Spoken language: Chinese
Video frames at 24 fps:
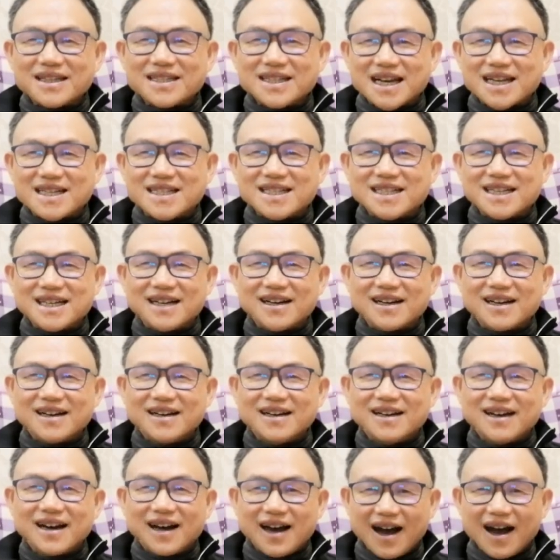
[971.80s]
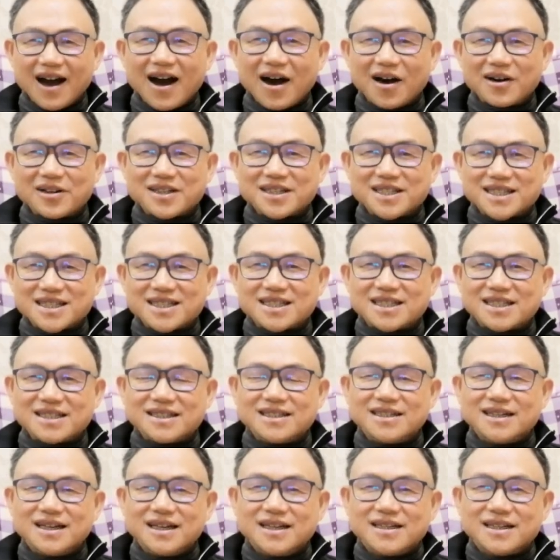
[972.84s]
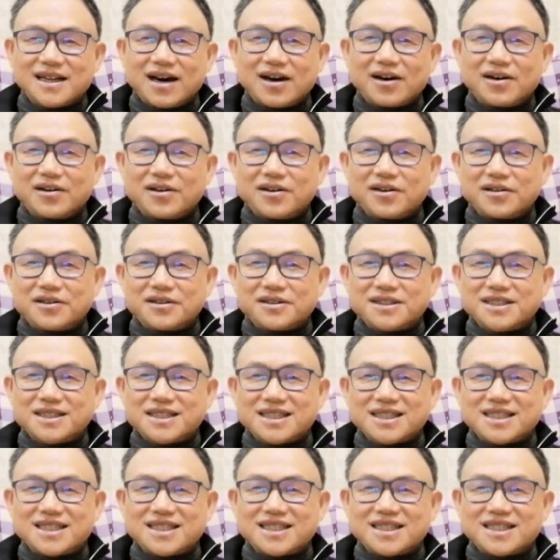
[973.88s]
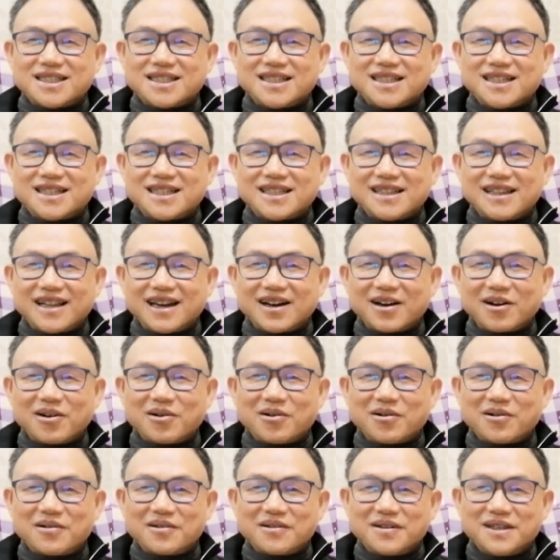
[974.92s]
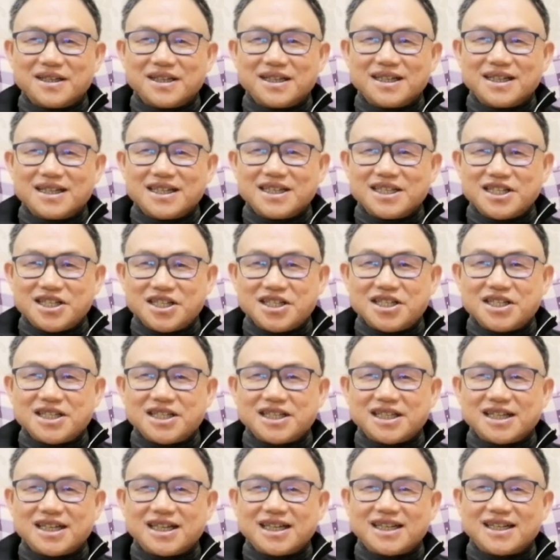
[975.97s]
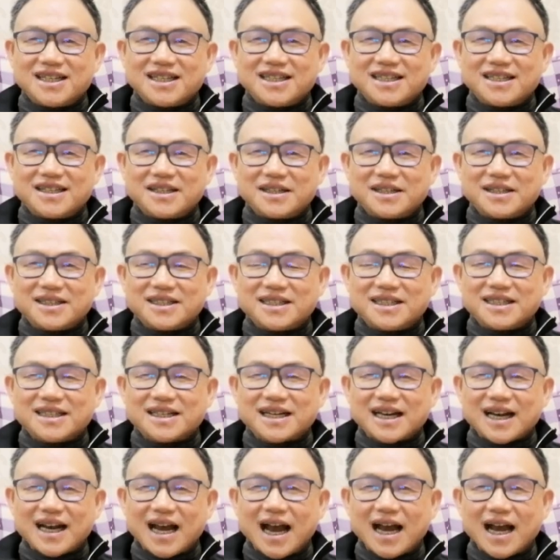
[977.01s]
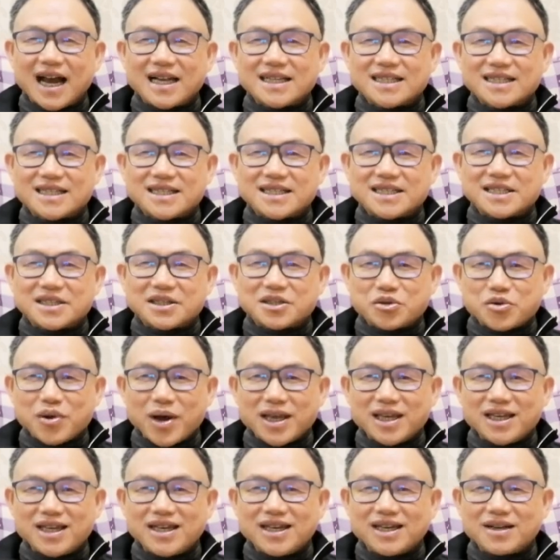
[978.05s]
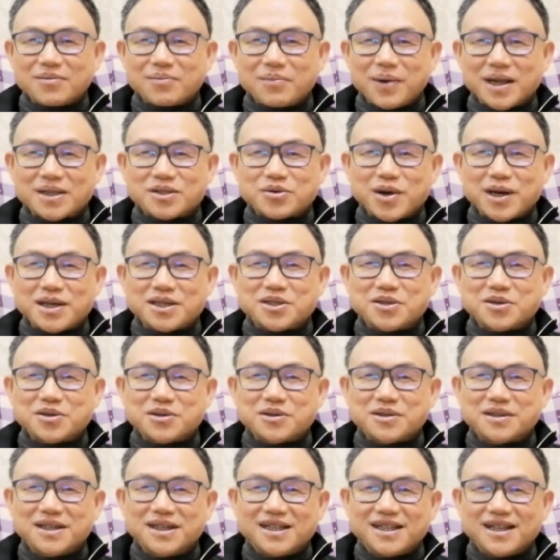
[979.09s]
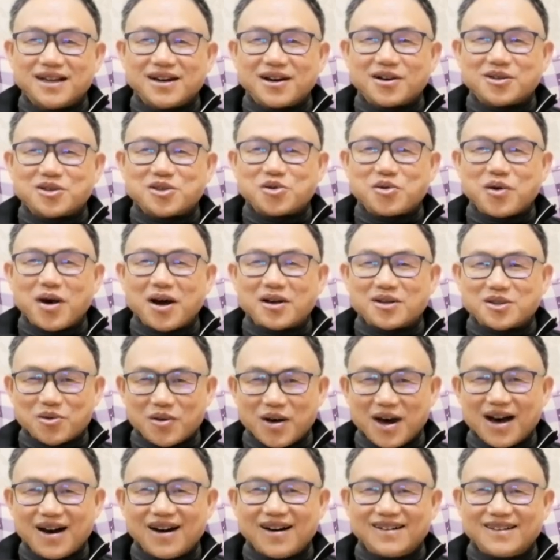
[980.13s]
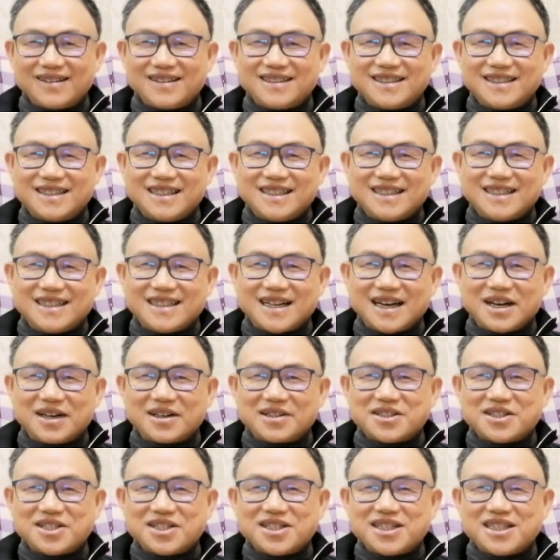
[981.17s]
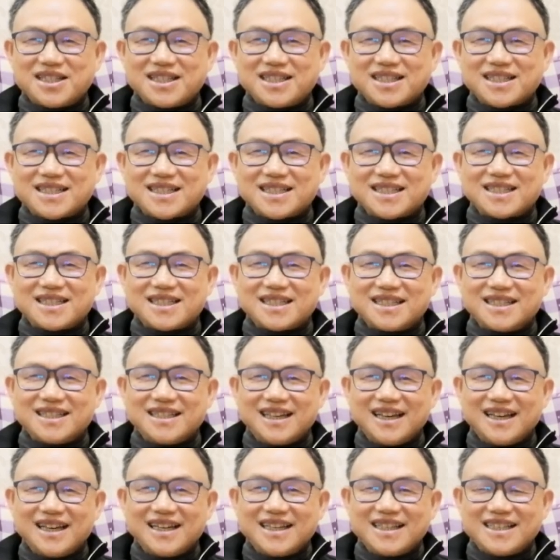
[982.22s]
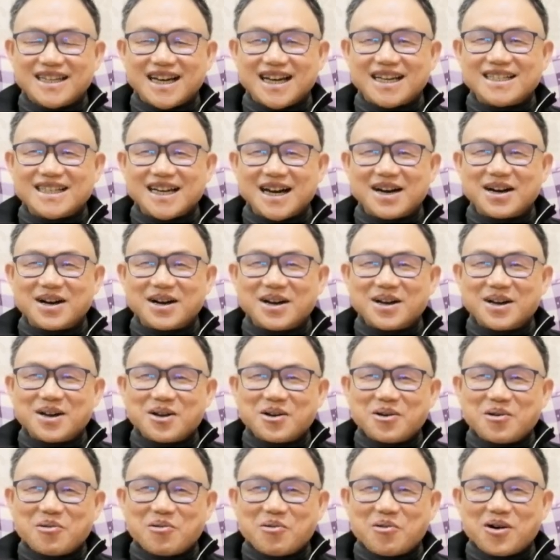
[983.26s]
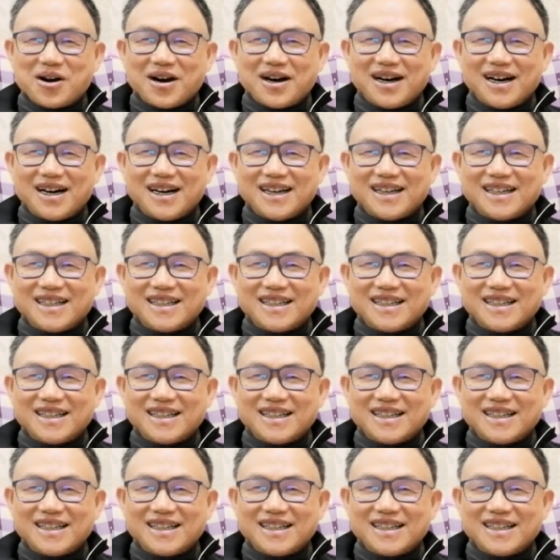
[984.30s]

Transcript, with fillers: 才是一个很好的事情。然后自己能够。细心的看看自己的专业，把装修能够做好做好，然后具体的事情想想我